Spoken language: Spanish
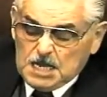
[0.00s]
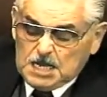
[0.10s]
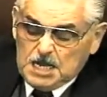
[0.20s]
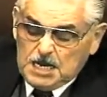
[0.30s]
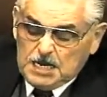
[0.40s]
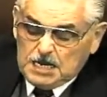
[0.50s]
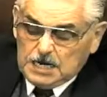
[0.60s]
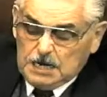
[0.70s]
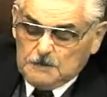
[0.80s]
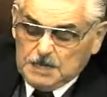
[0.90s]
¿Quién es
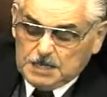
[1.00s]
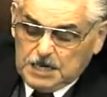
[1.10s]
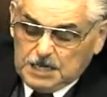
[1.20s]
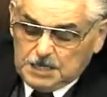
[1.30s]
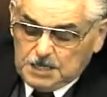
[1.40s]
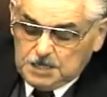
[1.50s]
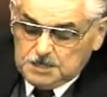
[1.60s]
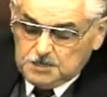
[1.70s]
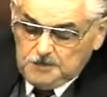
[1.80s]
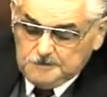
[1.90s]
realmente el
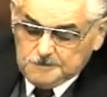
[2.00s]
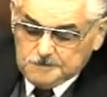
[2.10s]
anticristo?